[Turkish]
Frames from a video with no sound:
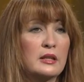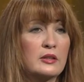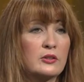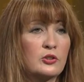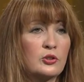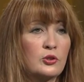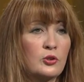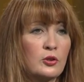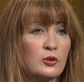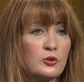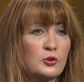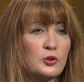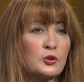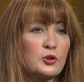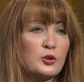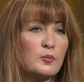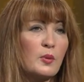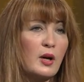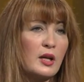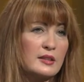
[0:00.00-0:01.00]
bilir diyor.
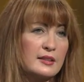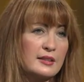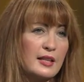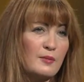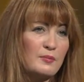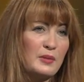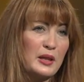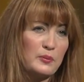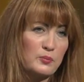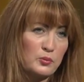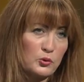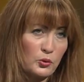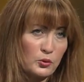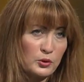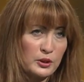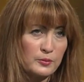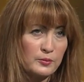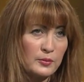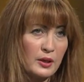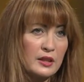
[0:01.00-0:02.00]
Çünkü bazen benim
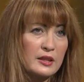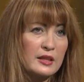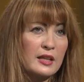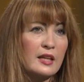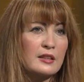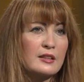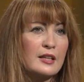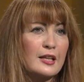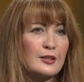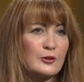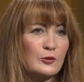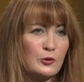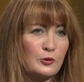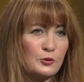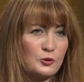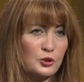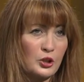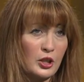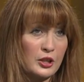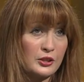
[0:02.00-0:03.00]
programımı arayanlar da
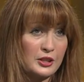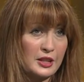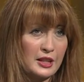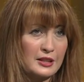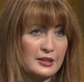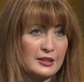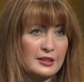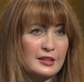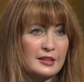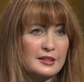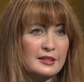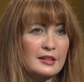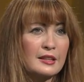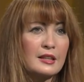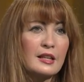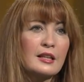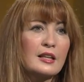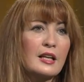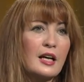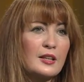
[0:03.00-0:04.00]
oldu canlı yayın
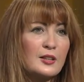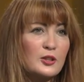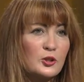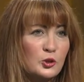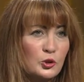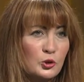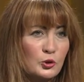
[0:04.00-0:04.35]
sırasında dediler ki